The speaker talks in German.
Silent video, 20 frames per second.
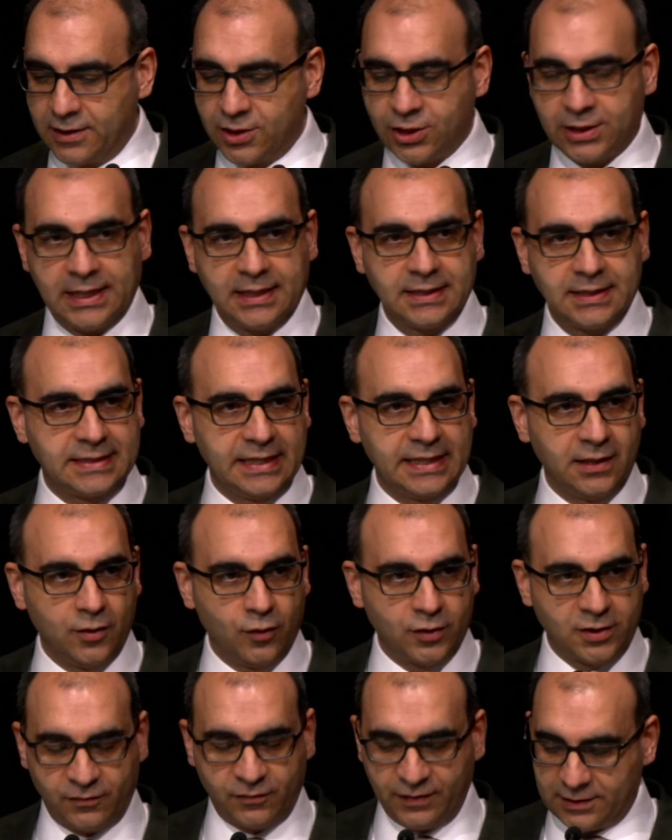und Mittelstand
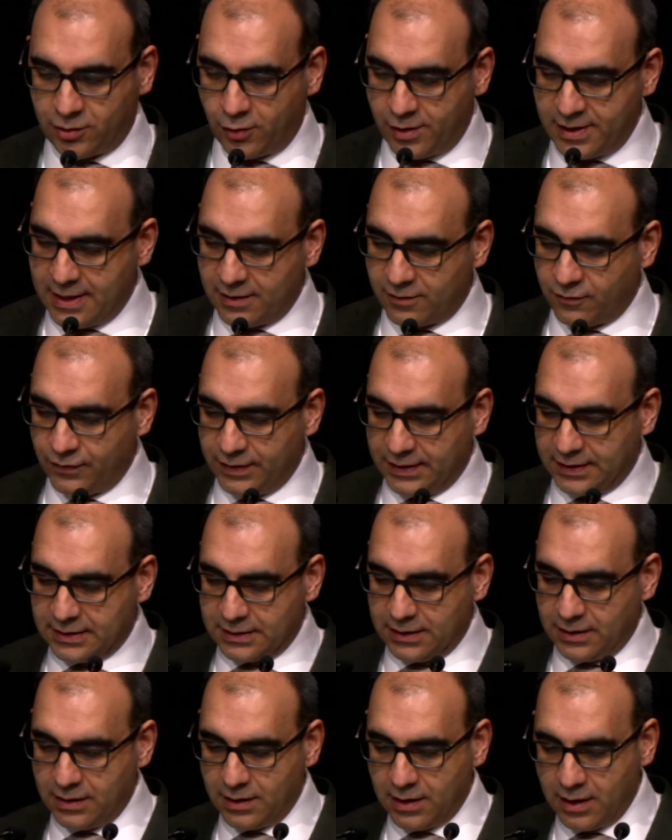sinnlos verteuert
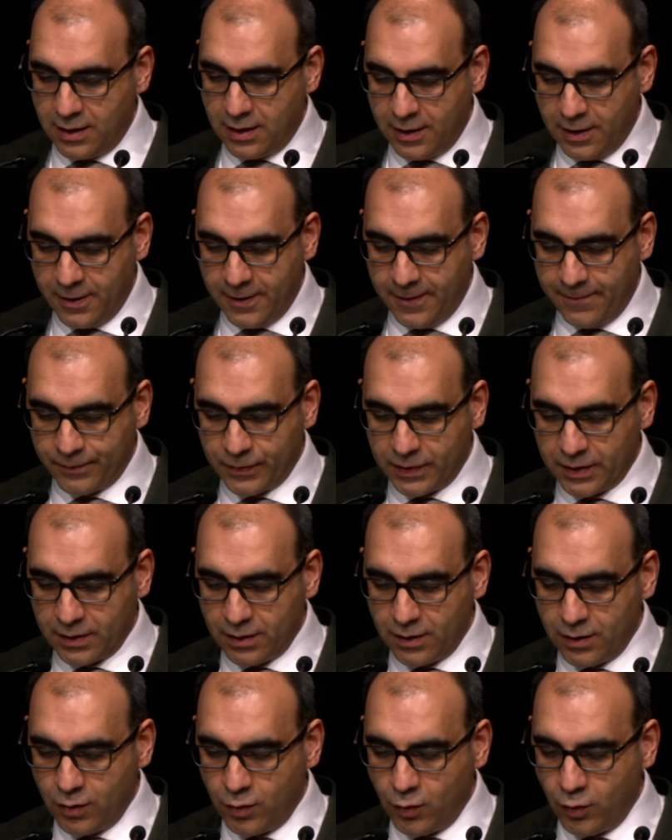wird
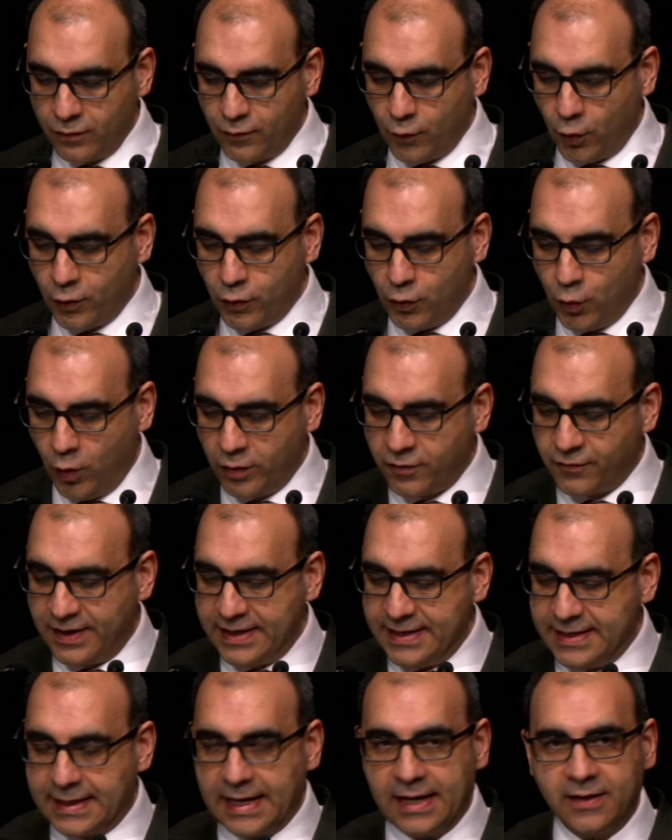und wo
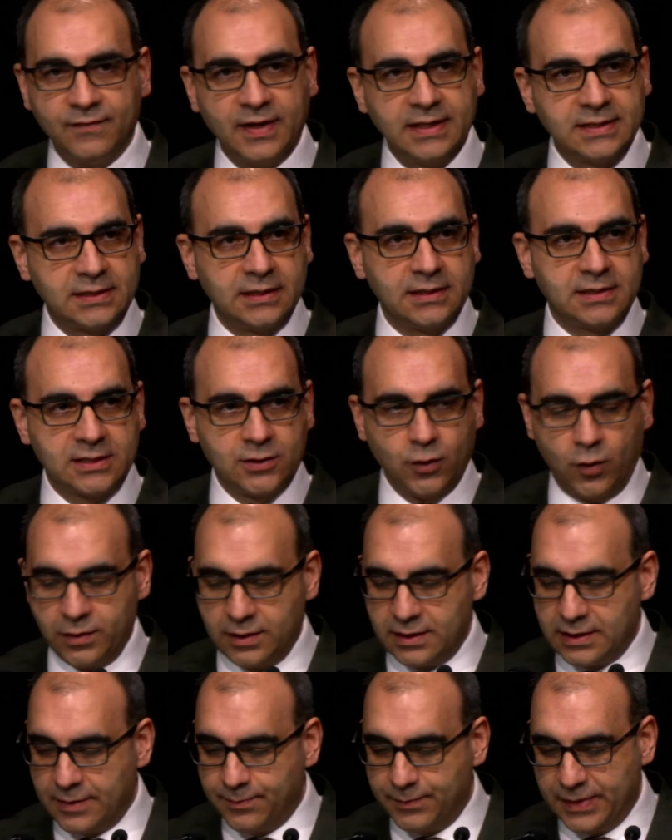notwendige
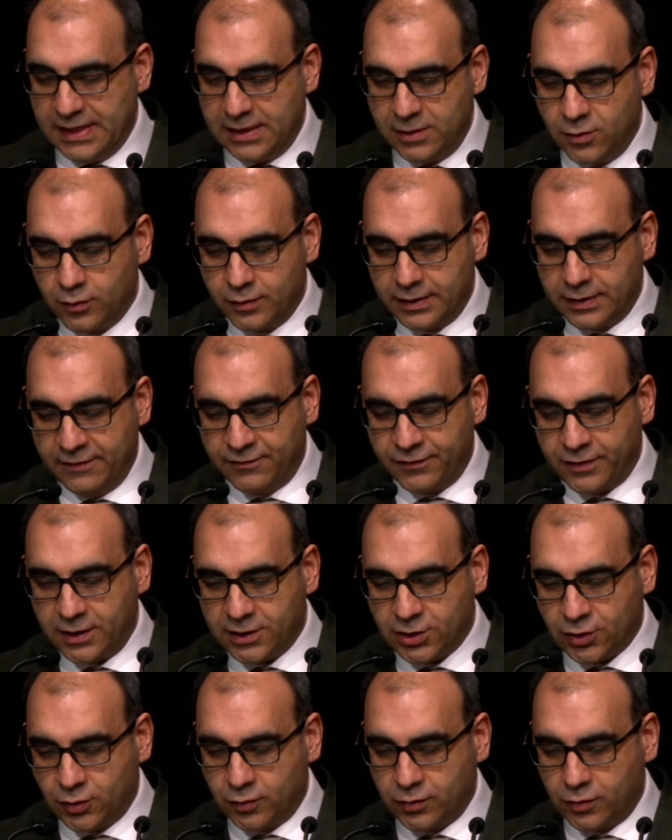Investitionen in Bildung und
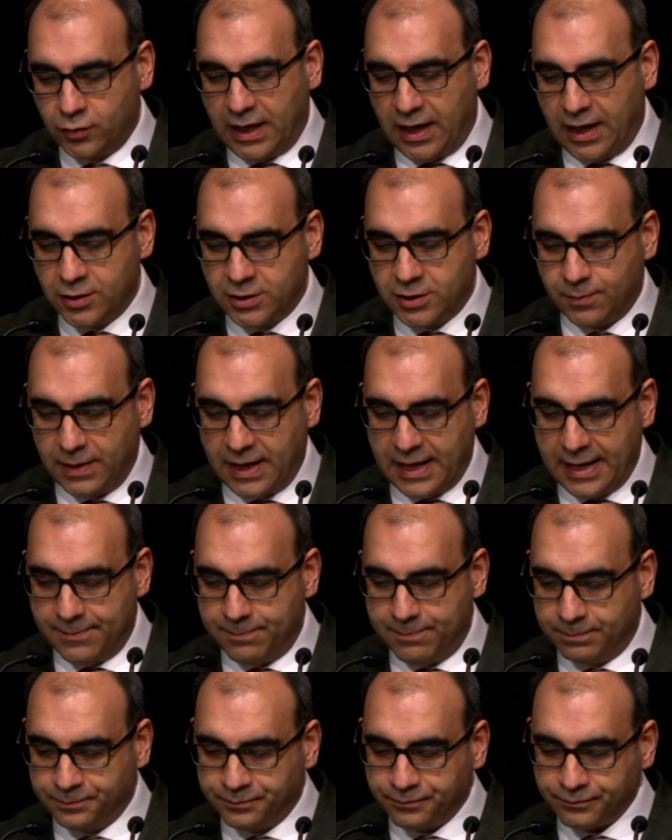Infrastruktur
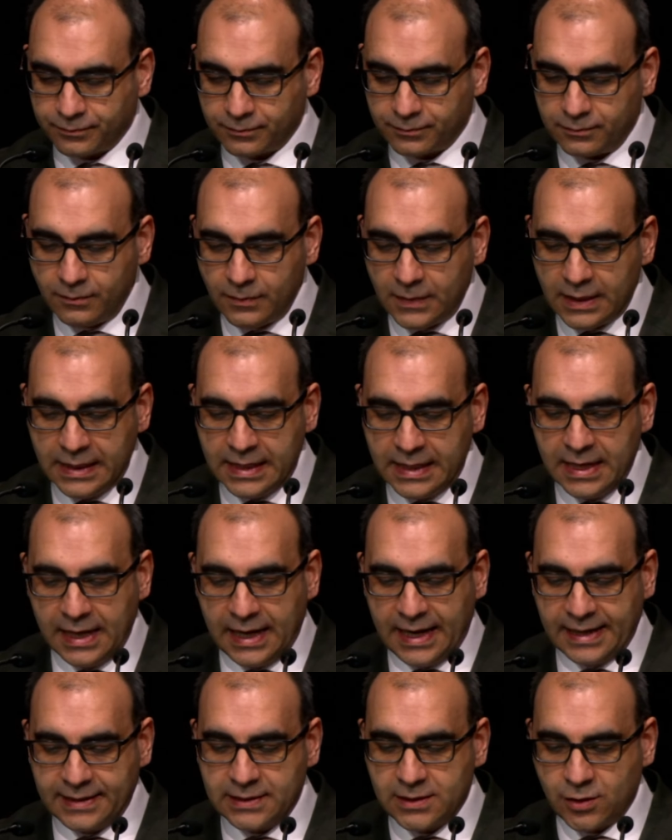ausbleiben.
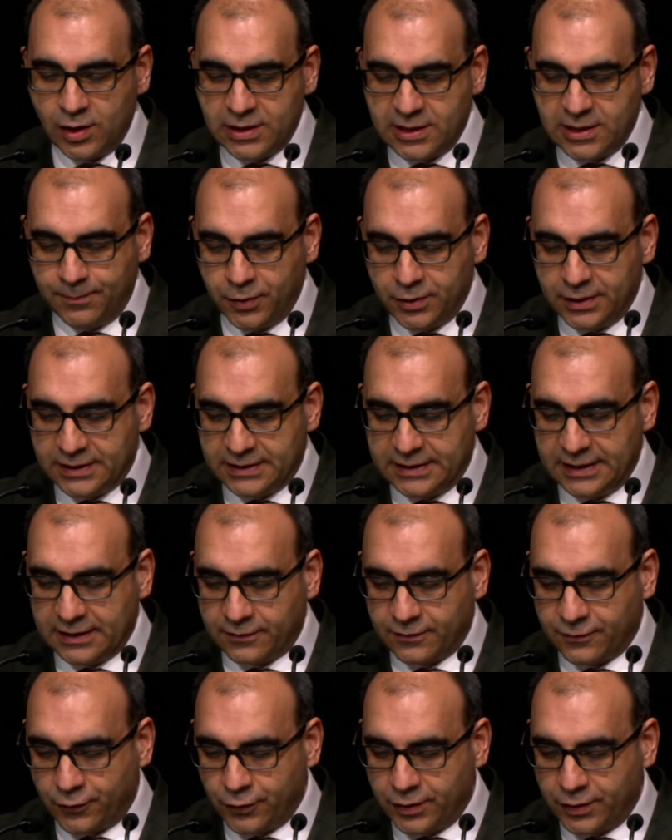Eine solche
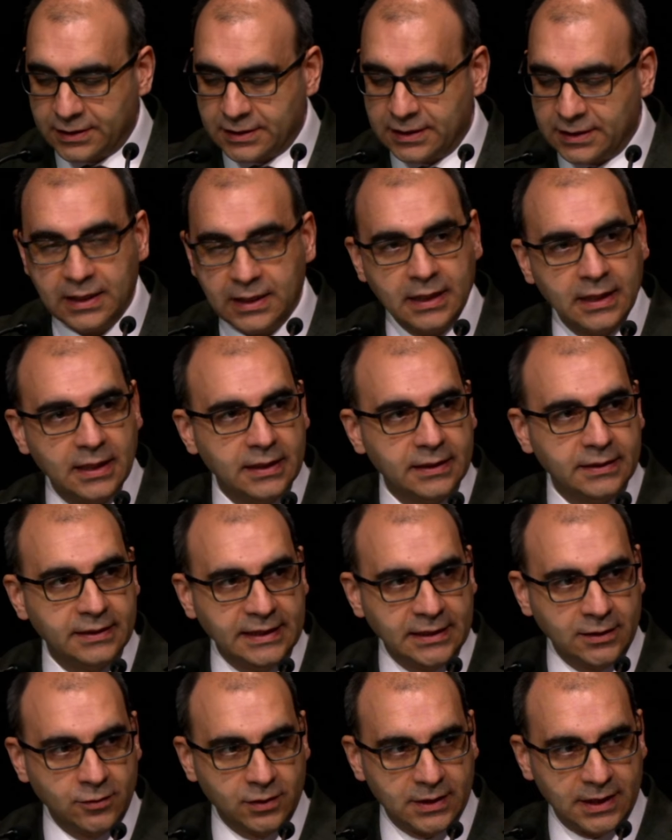Politik führt
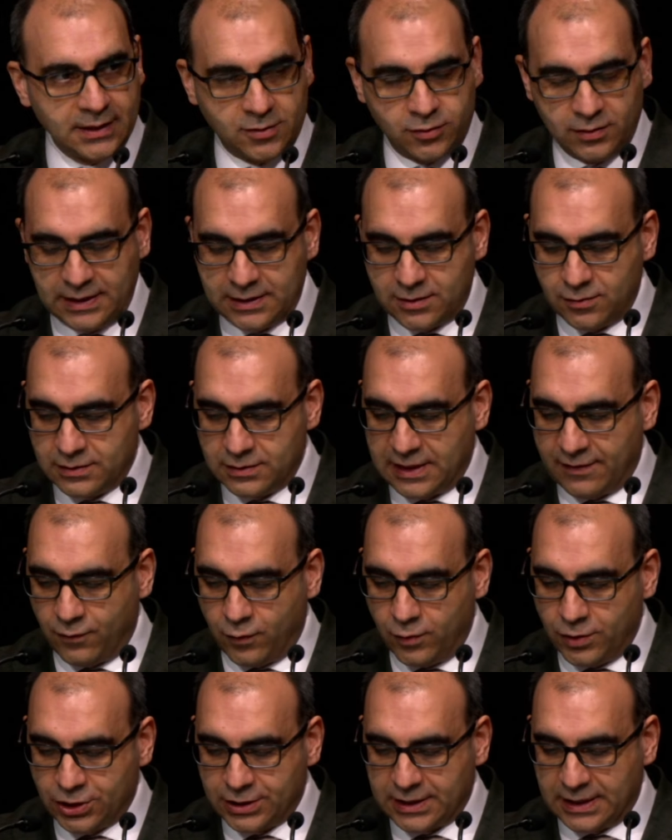nicht nur dazu, dass
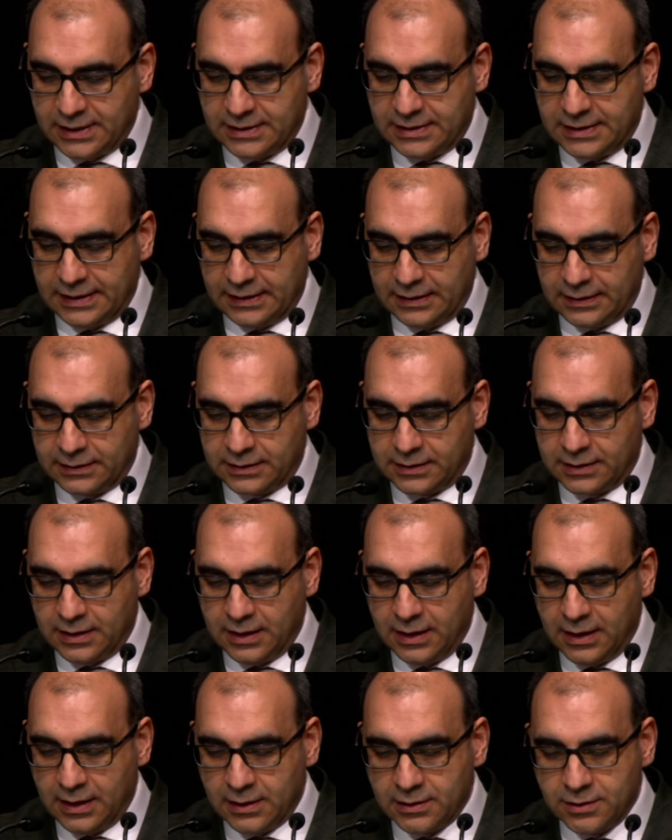unser Wohlstand sinkt,
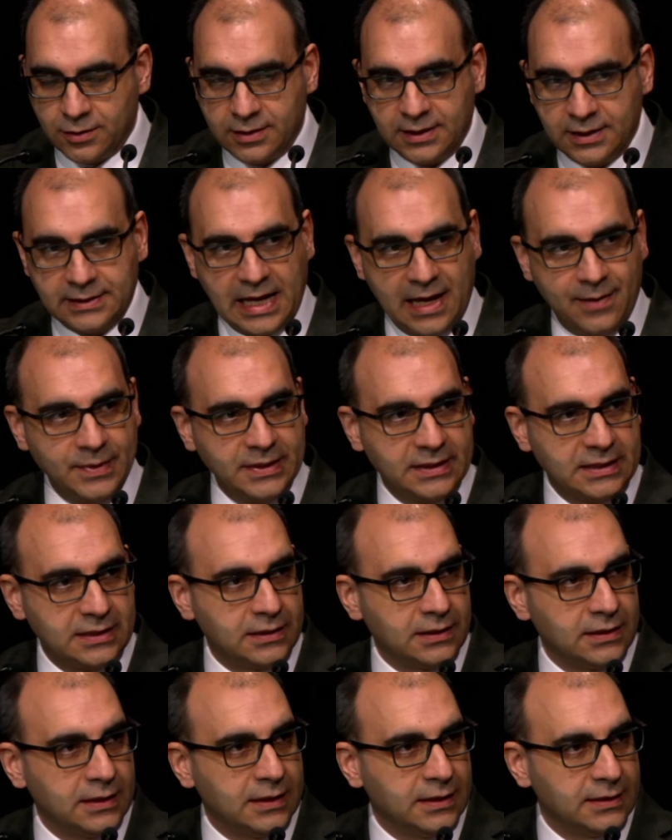sondern
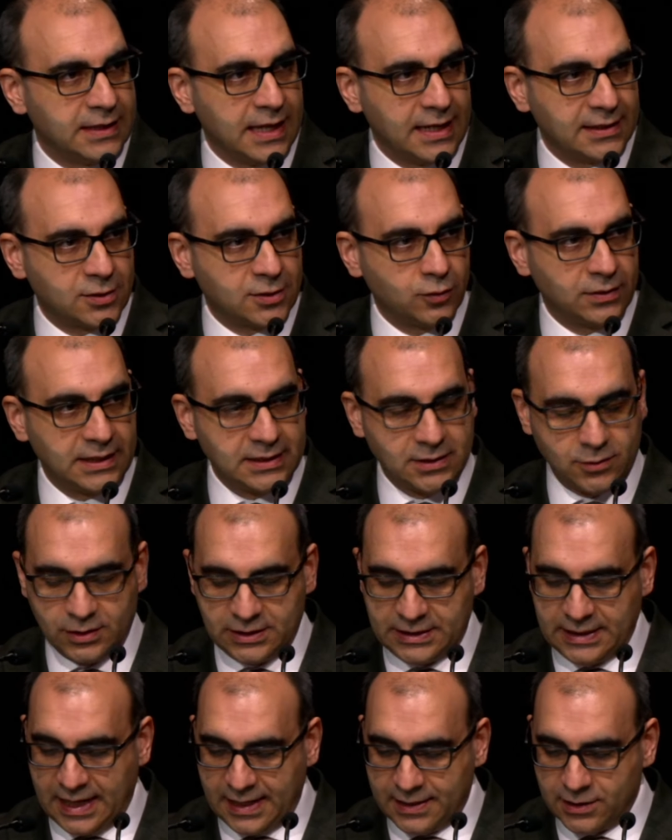damit dazu, dass
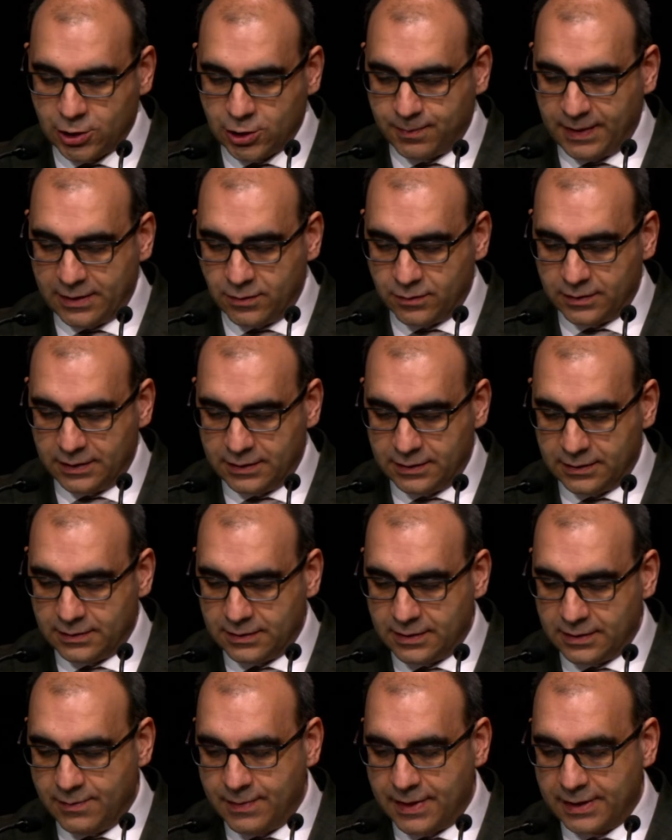soziale
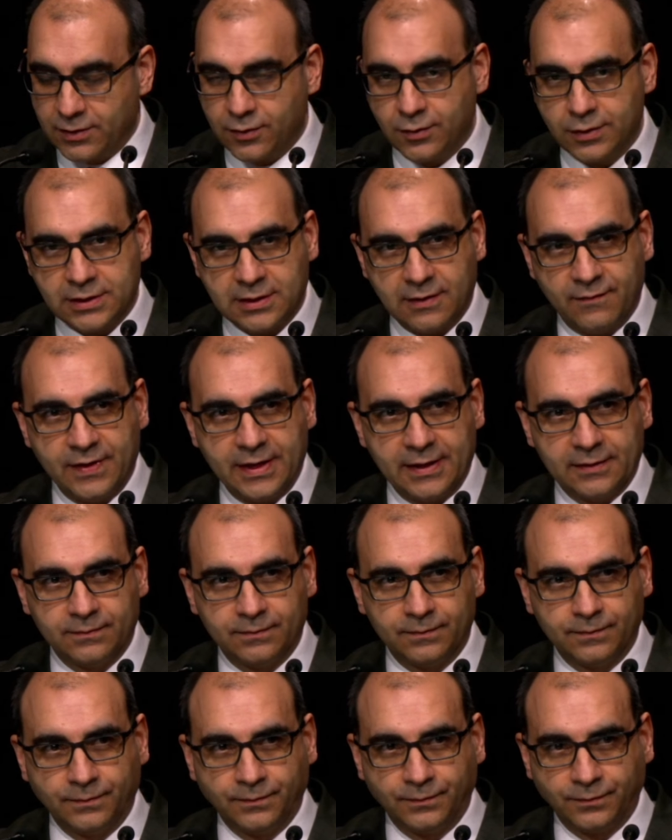Spannungen immer größer
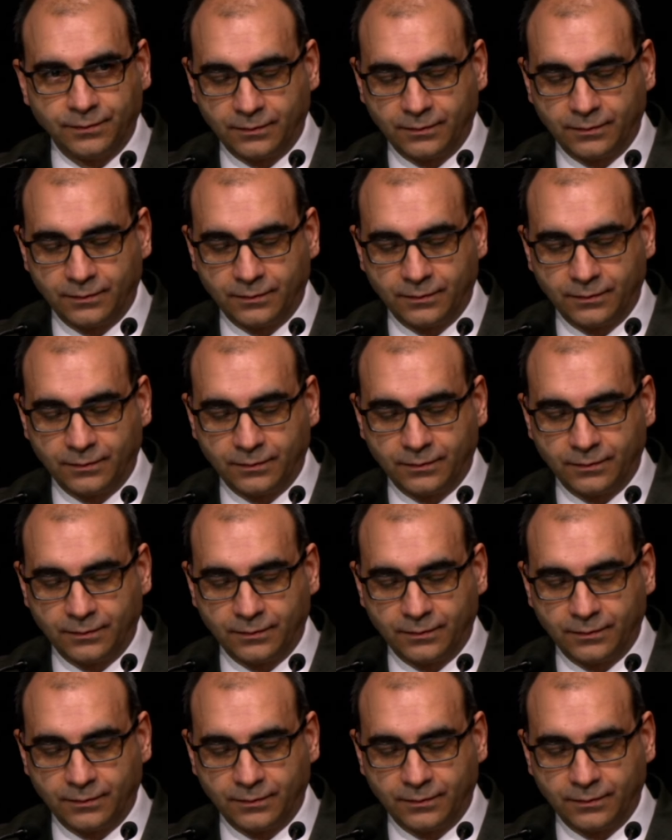werden.